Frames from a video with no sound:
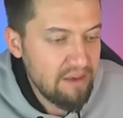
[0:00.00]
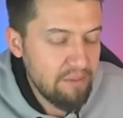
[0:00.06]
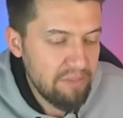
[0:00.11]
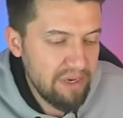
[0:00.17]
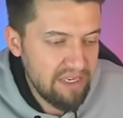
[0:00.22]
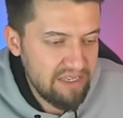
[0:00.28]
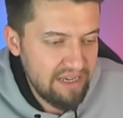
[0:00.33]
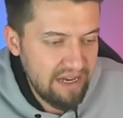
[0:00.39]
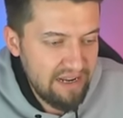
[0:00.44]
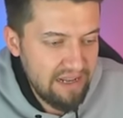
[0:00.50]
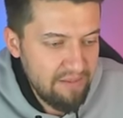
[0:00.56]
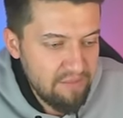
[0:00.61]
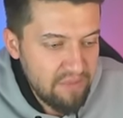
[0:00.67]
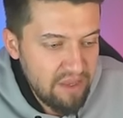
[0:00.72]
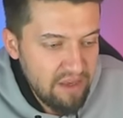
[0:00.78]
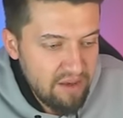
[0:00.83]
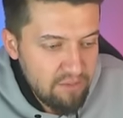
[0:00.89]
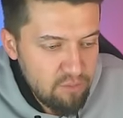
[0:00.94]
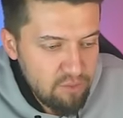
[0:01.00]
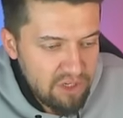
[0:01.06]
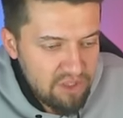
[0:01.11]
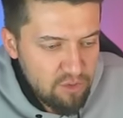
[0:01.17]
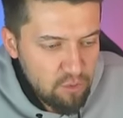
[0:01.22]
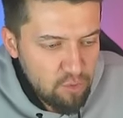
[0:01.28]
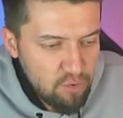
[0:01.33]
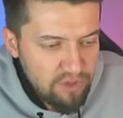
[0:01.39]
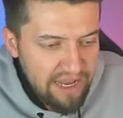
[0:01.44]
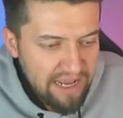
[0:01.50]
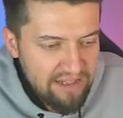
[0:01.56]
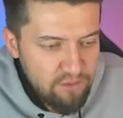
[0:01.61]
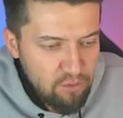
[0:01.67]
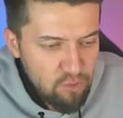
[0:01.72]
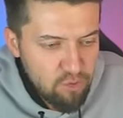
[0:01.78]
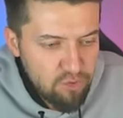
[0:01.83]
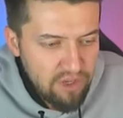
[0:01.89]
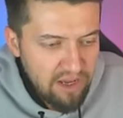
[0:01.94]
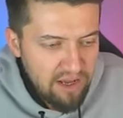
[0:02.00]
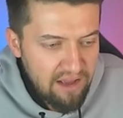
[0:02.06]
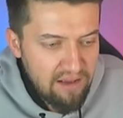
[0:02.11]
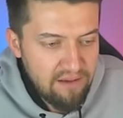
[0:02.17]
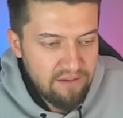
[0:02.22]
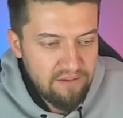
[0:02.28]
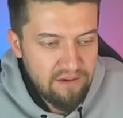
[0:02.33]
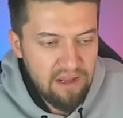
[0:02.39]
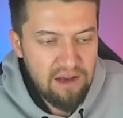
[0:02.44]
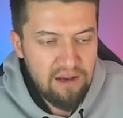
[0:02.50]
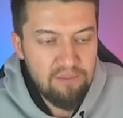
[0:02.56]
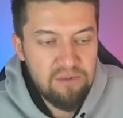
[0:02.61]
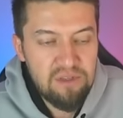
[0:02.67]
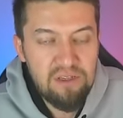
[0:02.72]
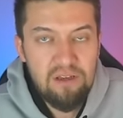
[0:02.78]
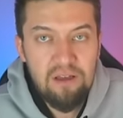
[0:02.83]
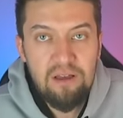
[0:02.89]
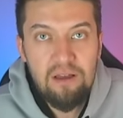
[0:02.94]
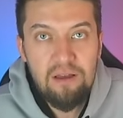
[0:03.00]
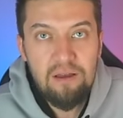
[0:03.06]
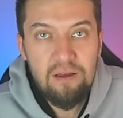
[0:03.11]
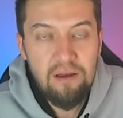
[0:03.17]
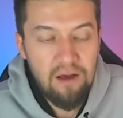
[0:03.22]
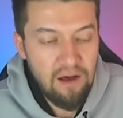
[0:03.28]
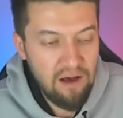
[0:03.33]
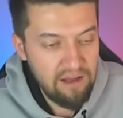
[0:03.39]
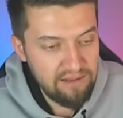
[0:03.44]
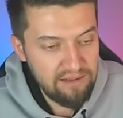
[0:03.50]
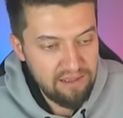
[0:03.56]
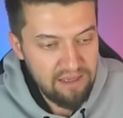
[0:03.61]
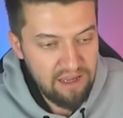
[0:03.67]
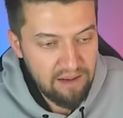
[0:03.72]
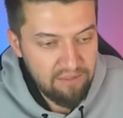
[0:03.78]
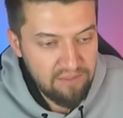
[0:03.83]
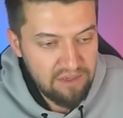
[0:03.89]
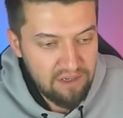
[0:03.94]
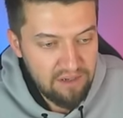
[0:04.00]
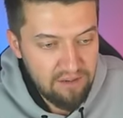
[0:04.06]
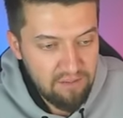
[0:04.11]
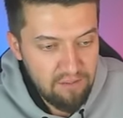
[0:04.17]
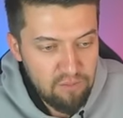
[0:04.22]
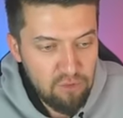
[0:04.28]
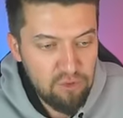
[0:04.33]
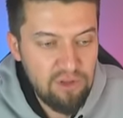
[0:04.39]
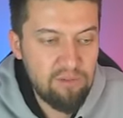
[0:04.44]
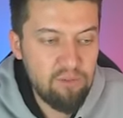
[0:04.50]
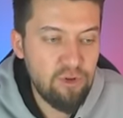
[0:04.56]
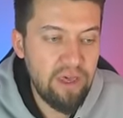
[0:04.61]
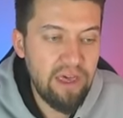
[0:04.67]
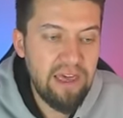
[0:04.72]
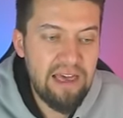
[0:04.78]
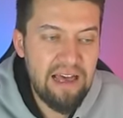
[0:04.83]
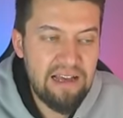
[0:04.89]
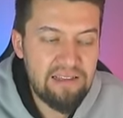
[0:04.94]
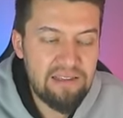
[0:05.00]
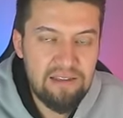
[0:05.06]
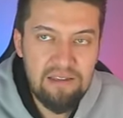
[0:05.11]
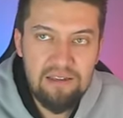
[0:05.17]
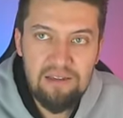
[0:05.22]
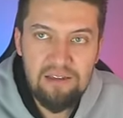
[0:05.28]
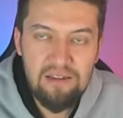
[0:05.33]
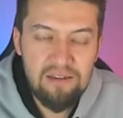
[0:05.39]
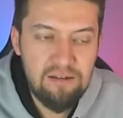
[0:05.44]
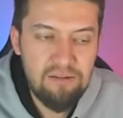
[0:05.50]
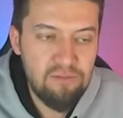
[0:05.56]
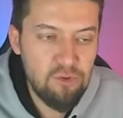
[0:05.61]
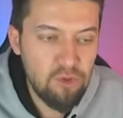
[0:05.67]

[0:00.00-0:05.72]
Pekala. Burası 3 geldi. 3 daha ne yaptı? 6 yaptı. Bunu da buraya yazdım.